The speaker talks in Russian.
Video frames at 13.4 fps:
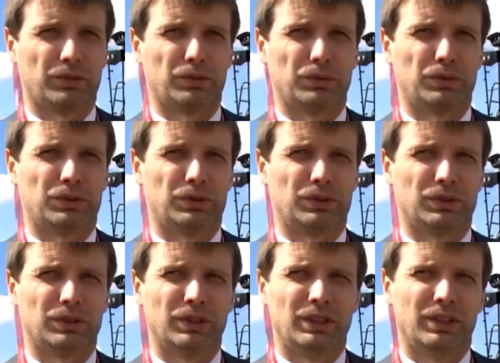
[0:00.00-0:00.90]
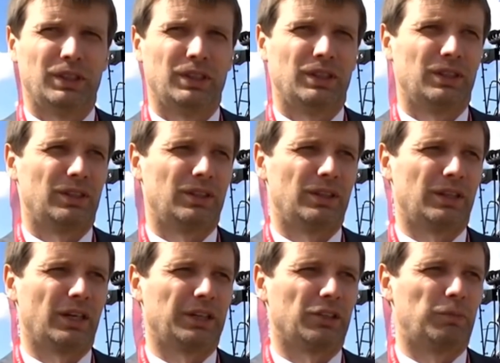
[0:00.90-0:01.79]
то есть э,
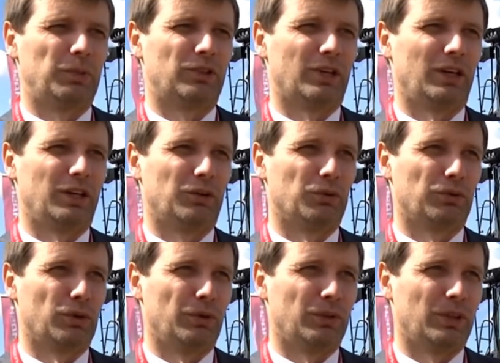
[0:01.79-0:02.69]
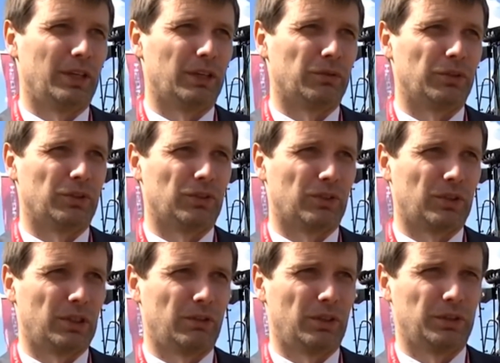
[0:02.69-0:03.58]
никаких специальных условий для этого не
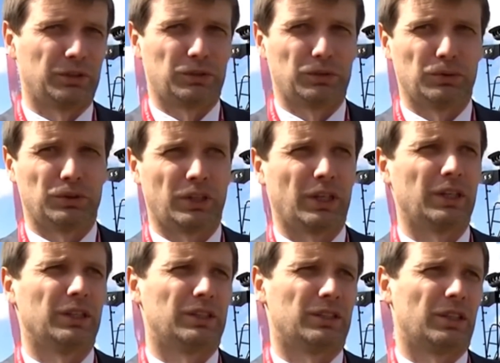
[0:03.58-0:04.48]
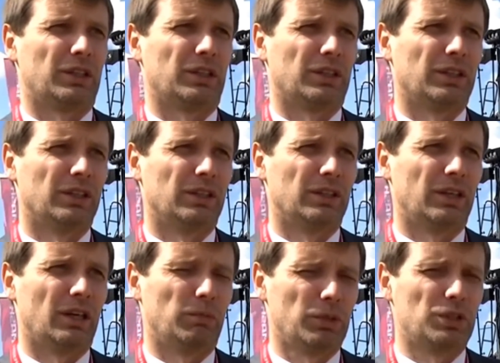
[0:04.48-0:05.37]
создавалось, то есть как есть, так обычное и... Поле,
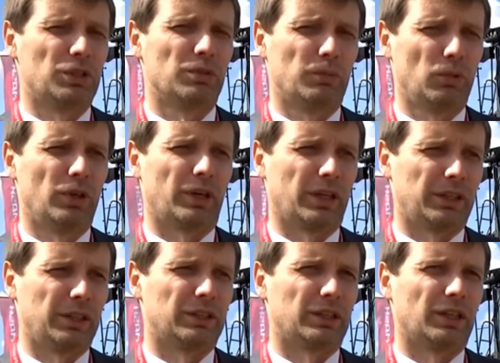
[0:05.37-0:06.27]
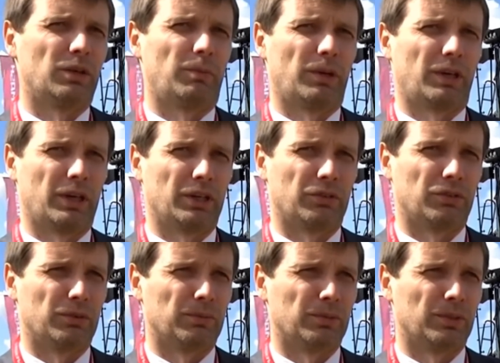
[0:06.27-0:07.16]
да, да, обычное поле, как есть, так и
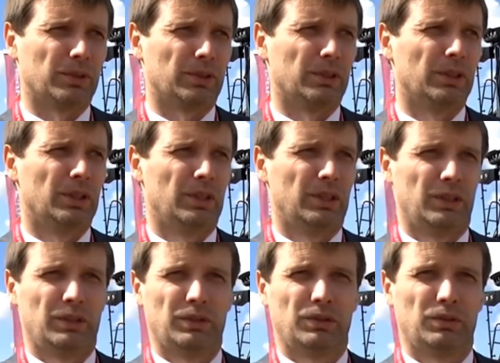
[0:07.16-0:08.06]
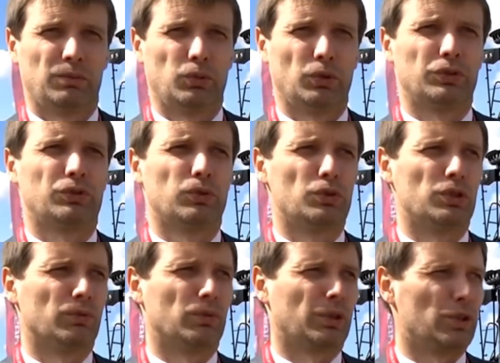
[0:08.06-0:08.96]
показываем, да. Пользуясь
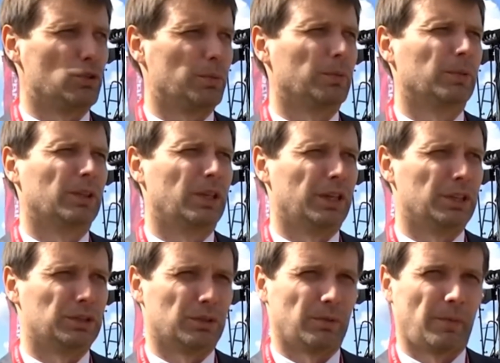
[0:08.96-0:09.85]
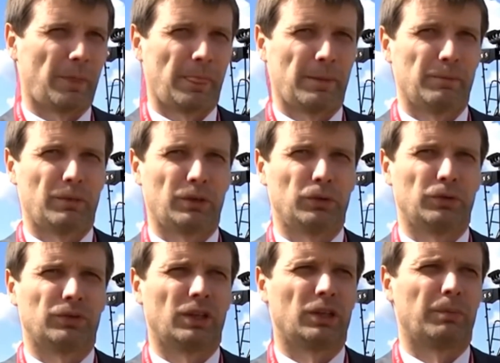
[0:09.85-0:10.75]
случаем, вот хочу поблагодарить
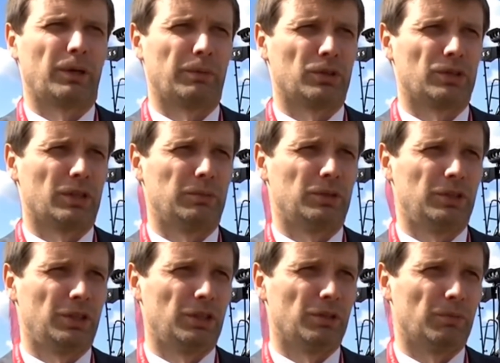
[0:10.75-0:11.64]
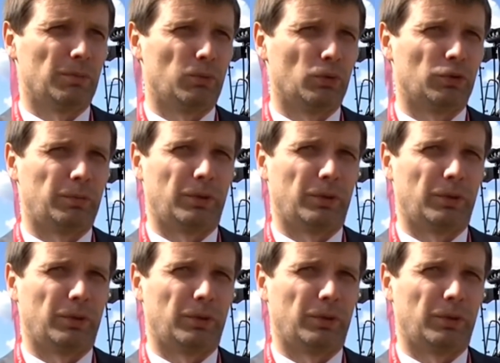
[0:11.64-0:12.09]
Мордовское агропромышленное объединение МАПО за